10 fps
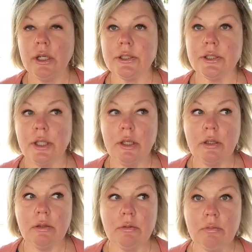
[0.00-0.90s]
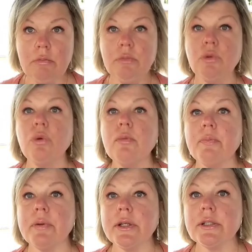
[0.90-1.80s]
С ней дома
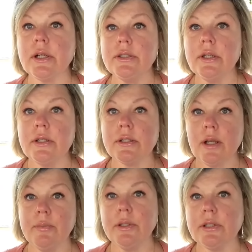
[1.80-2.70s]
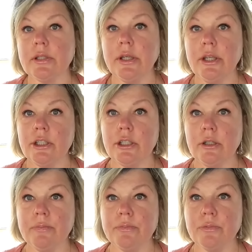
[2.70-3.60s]
происходили самые
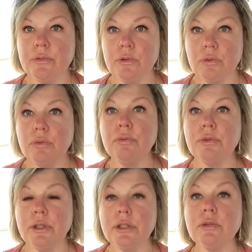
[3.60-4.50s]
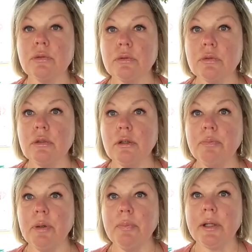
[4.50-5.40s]
настоящие, ну, вот эти вот э,
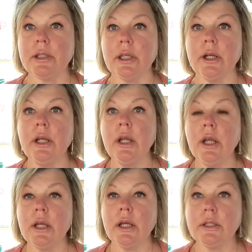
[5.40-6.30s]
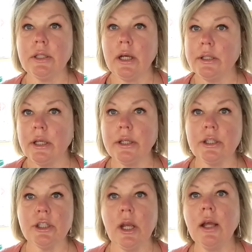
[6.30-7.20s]
припадки – когда она
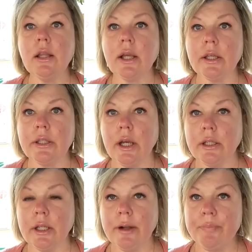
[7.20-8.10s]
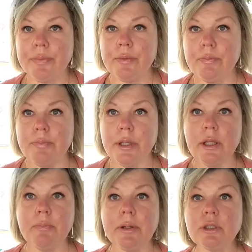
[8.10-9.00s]
кричала, когда она
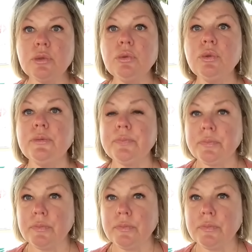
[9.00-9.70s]
била посуду,